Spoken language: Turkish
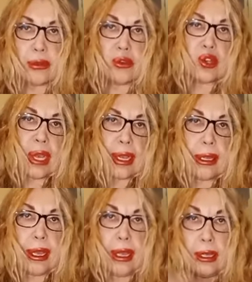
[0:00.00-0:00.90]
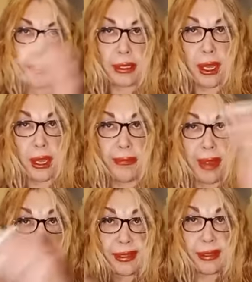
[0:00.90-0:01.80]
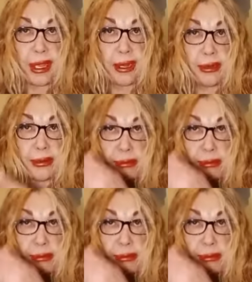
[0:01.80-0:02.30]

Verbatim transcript: uçakla ta Mersin'den